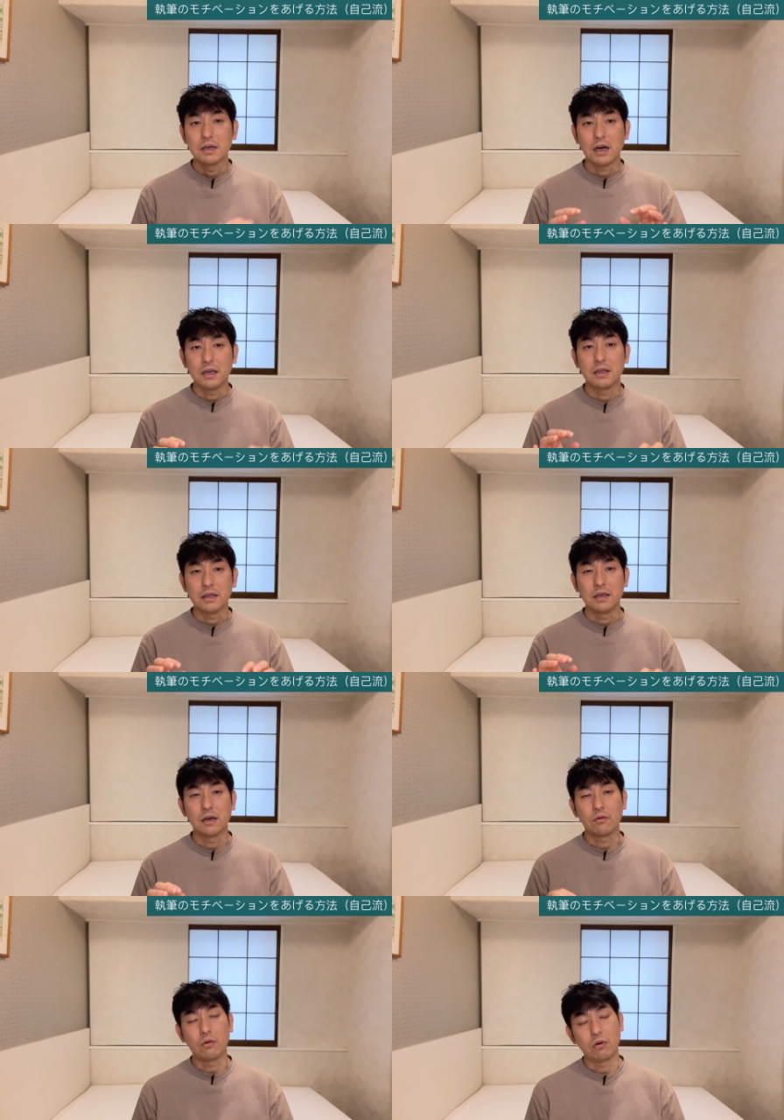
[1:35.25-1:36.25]
書いてていや
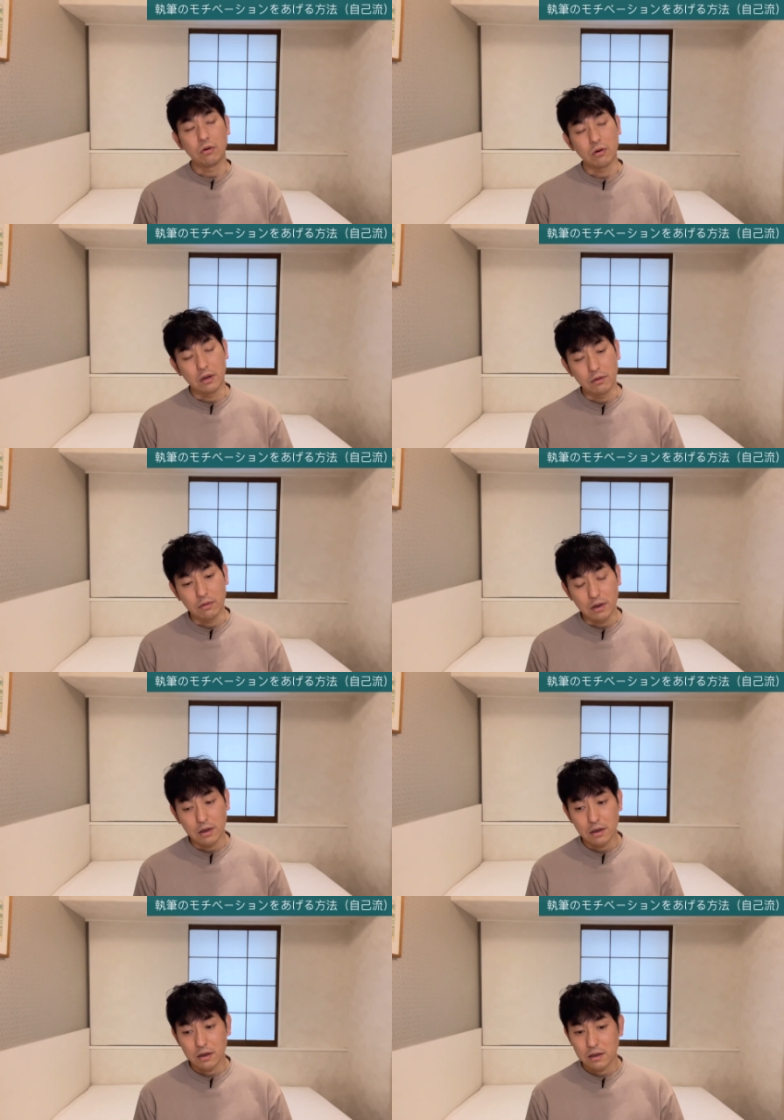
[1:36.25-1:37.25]
これ
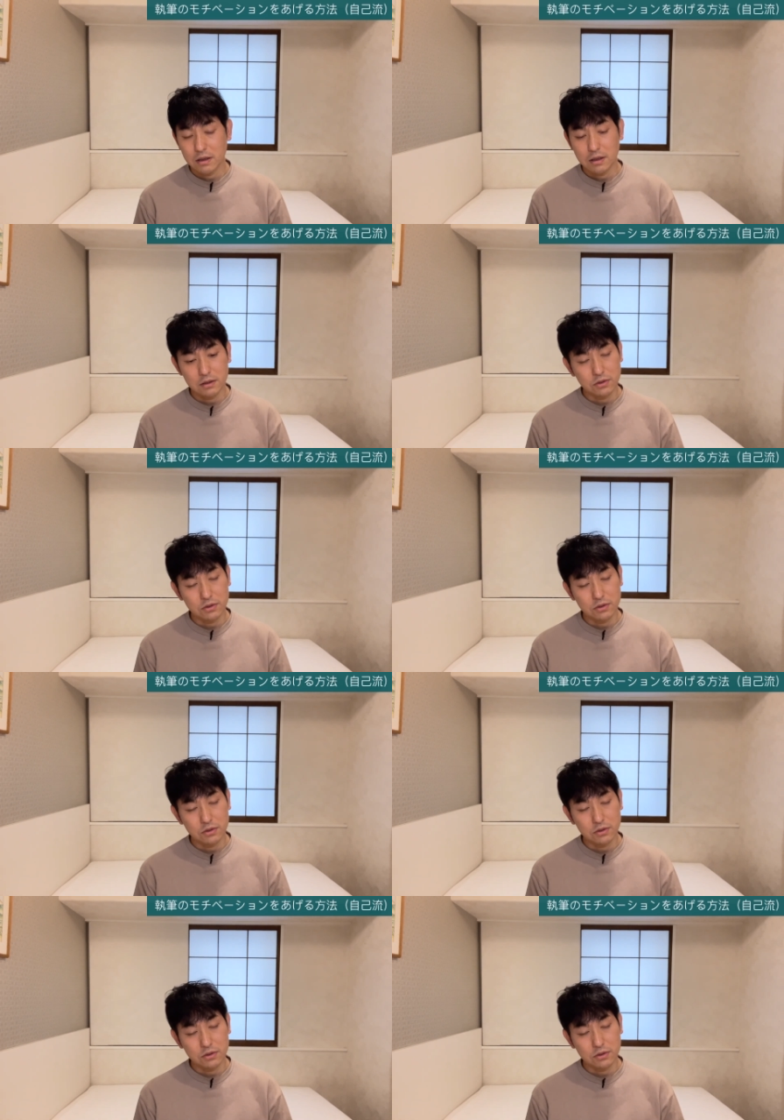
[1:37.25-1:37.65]
は